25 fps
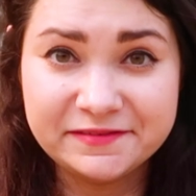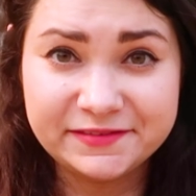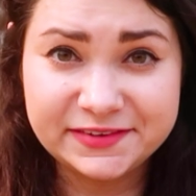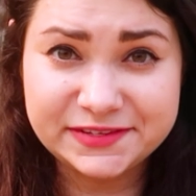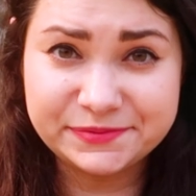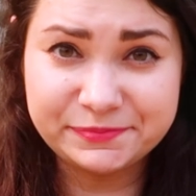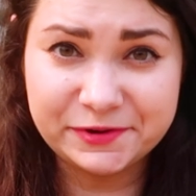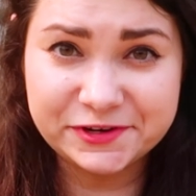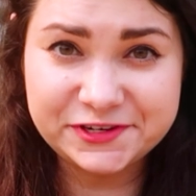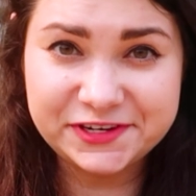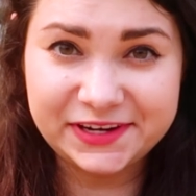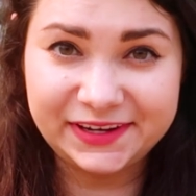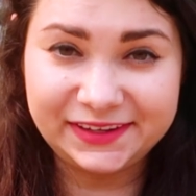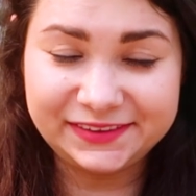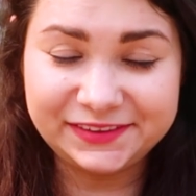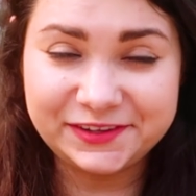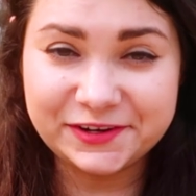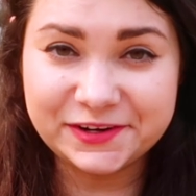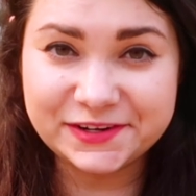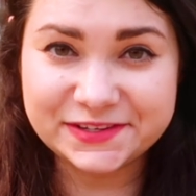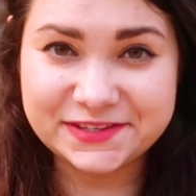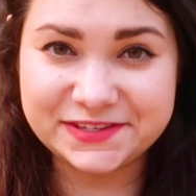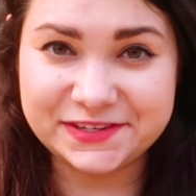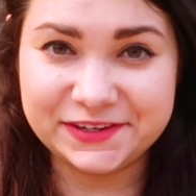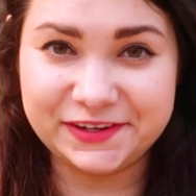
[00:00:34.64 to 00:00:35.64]
Więc może
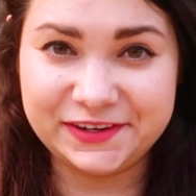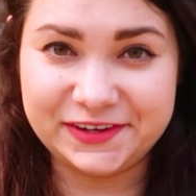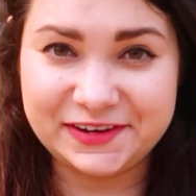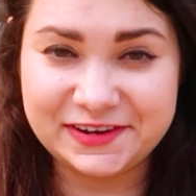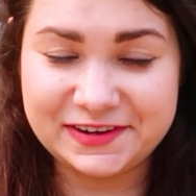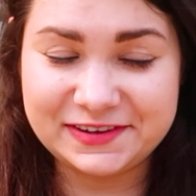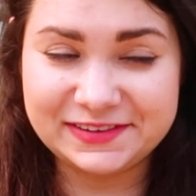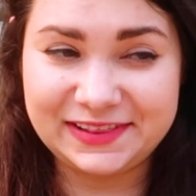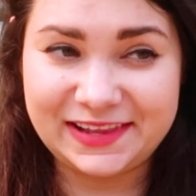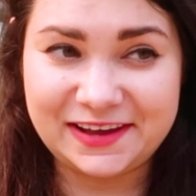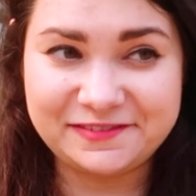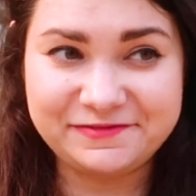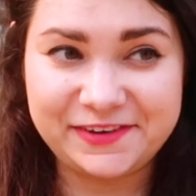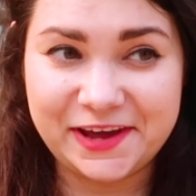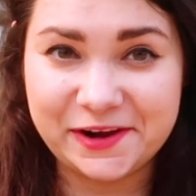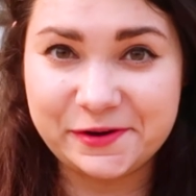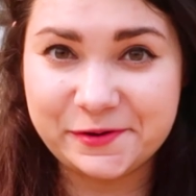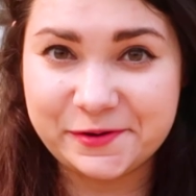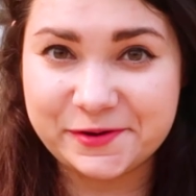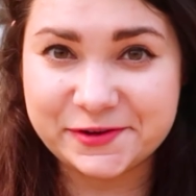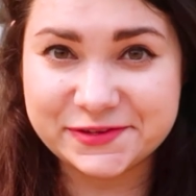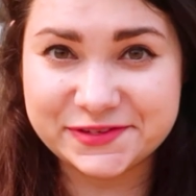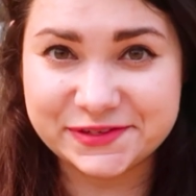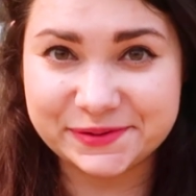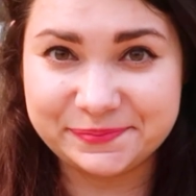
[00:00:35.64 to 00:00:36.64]
to, co dla
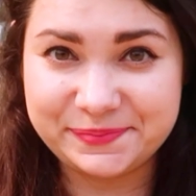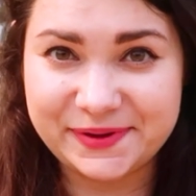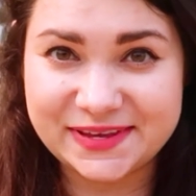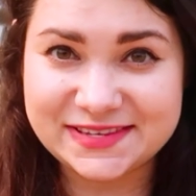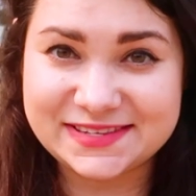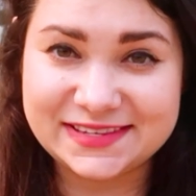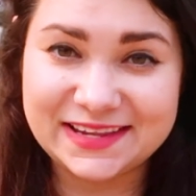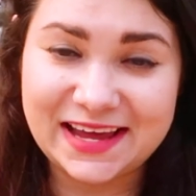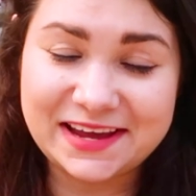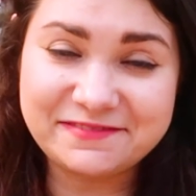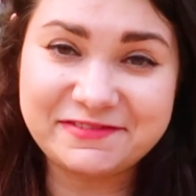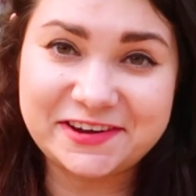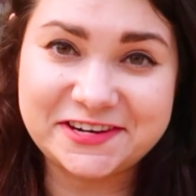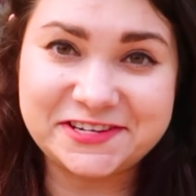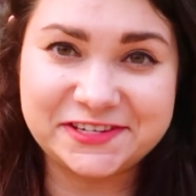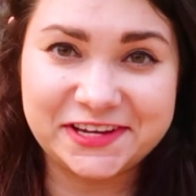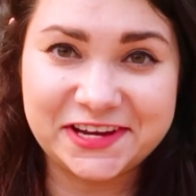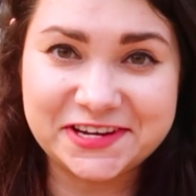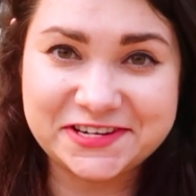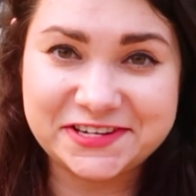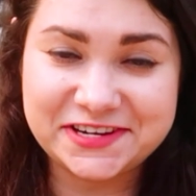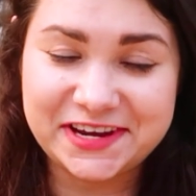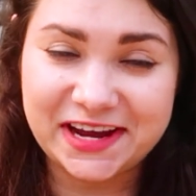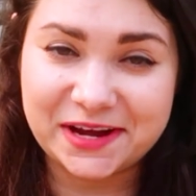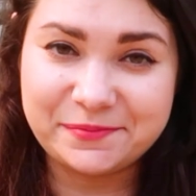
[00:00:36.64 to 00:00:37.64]
wielu osób jest
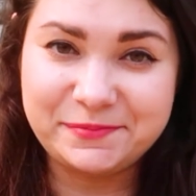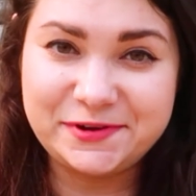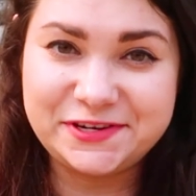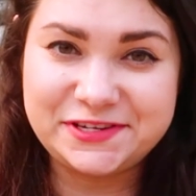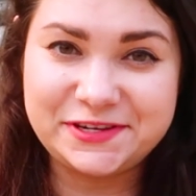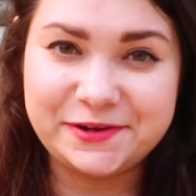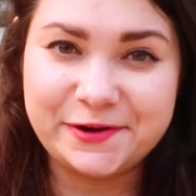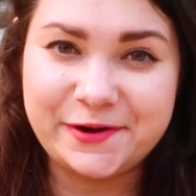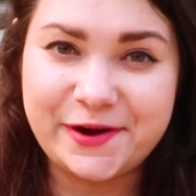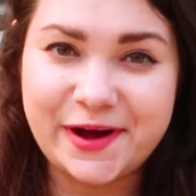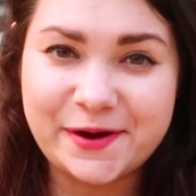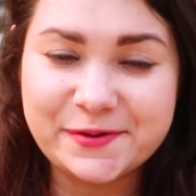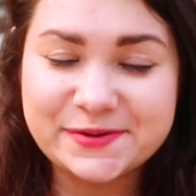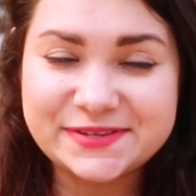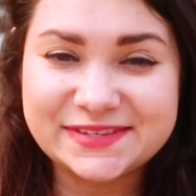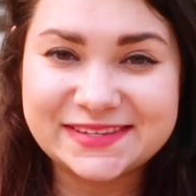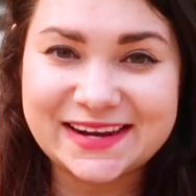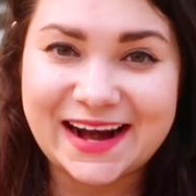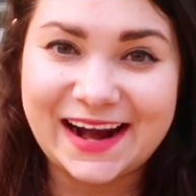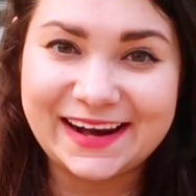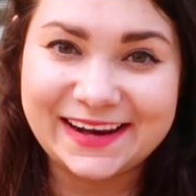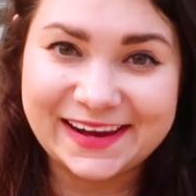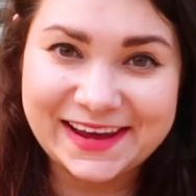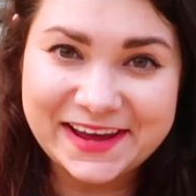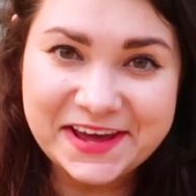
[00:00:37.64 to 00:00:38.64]
najważniejsze, jak myślą o
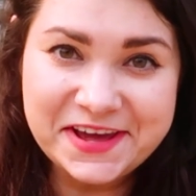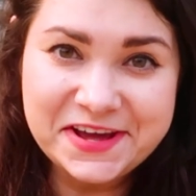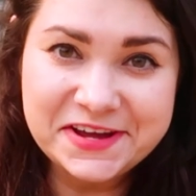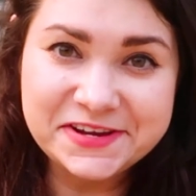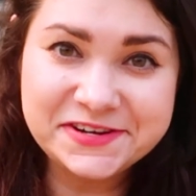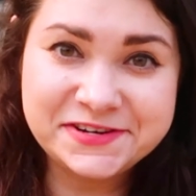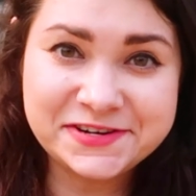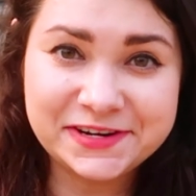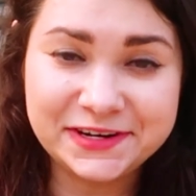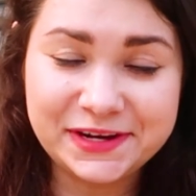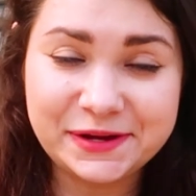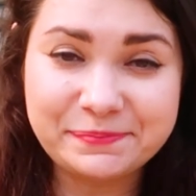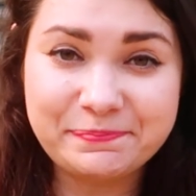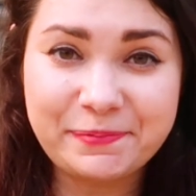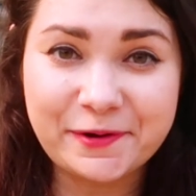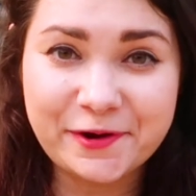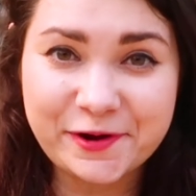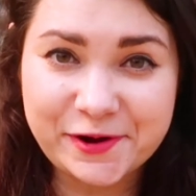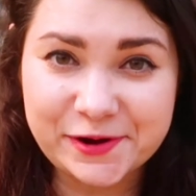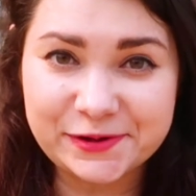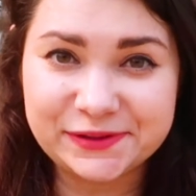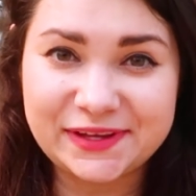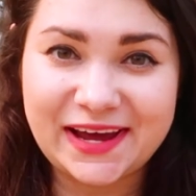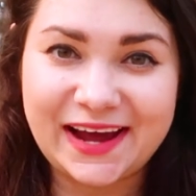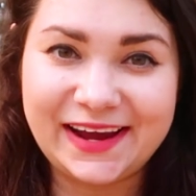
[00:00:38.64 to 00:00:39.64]
Australii, czyli
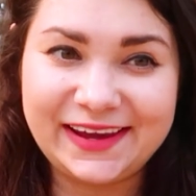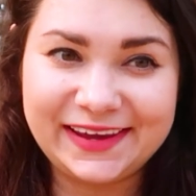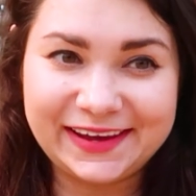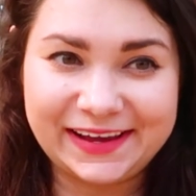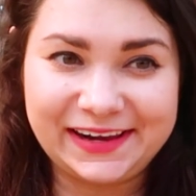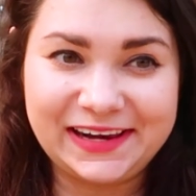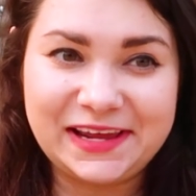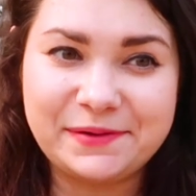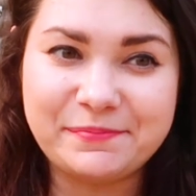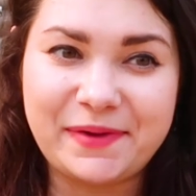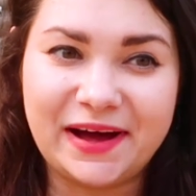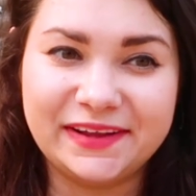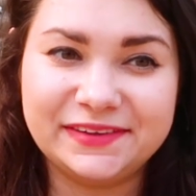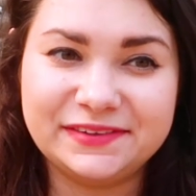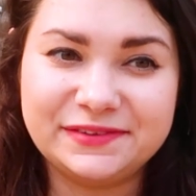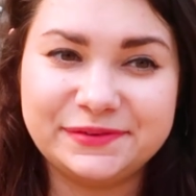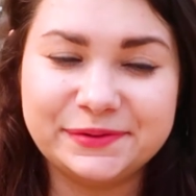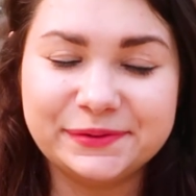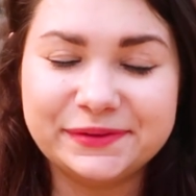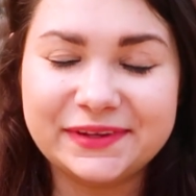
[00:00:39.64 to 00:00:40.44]
pogoda i klimat.